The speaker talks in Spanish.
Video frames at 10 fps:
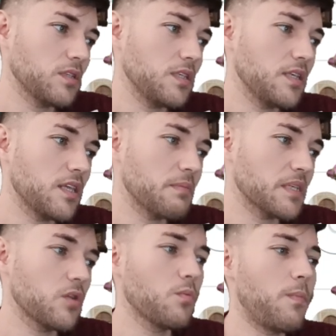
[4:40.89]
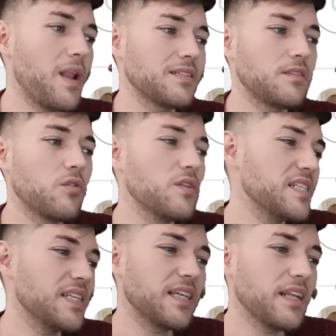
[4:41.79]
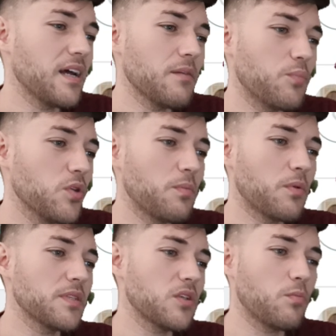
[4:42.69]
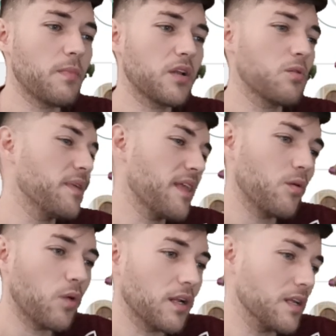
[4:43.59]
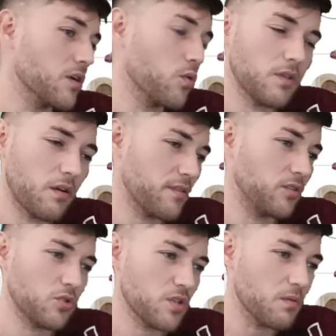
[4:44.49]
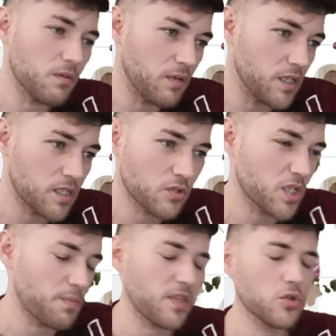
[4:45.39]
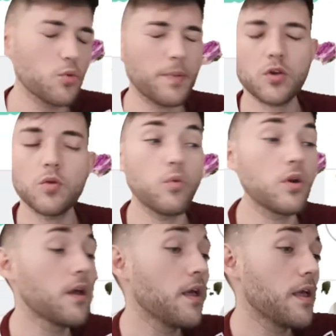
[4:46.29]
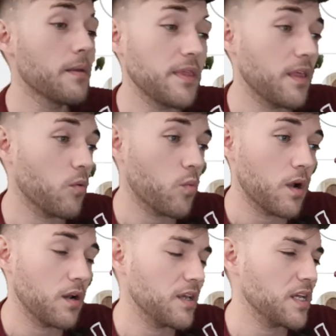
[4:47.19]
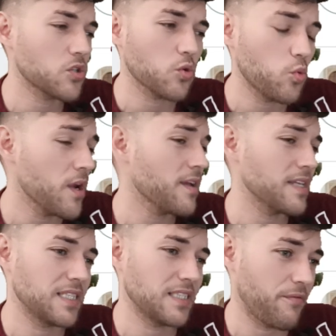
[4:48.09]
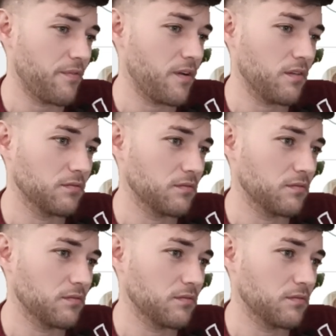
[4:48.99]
Y además en un plástico, ni siquiera puedo aprovechar un marco. Me da igual que incluyan sea biblis, que es una especie súper común me da igual, es una estafa.